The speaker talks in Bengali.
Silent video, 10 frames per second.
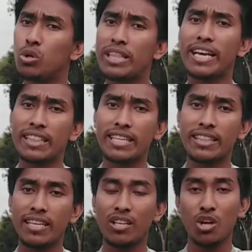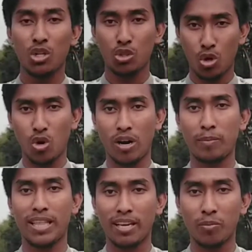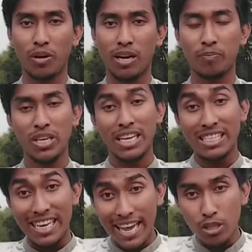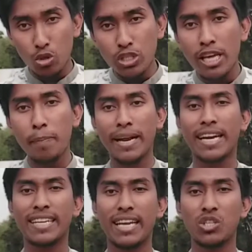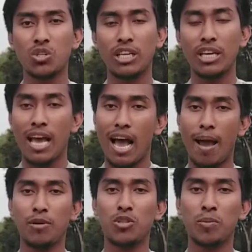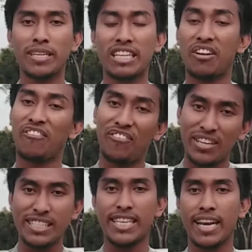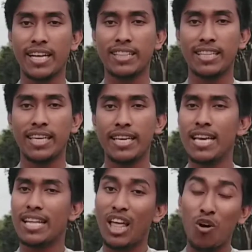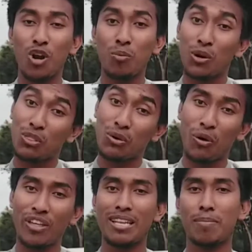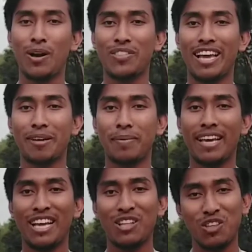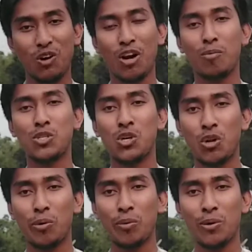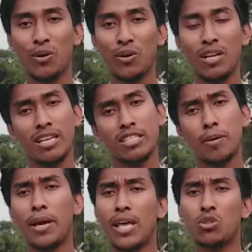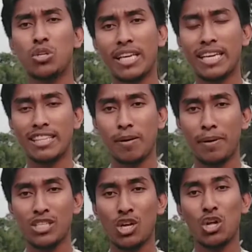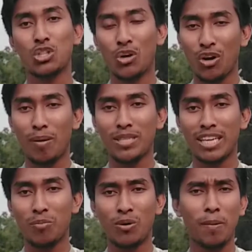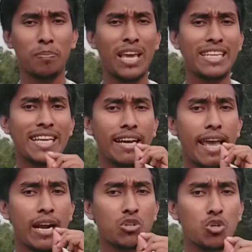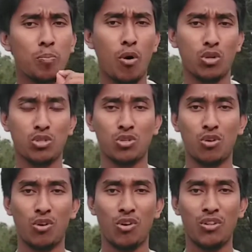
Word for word: দুই থেকে তিন দিন তখন আমি তাকে বললাম সেই দুধের প্যাকেটটাই যদি আমি তোমাকে একটা ফ্রিজে রাখতে দেই তাহলে বলো তো কয়দিন ভালো থাকবে তখন আমার ছোট ভাই বলল যে ভাইয়া দুই থেকে তিন মাস তখন আমি তাকে বললাম এই জায়গায় একটু পজ করো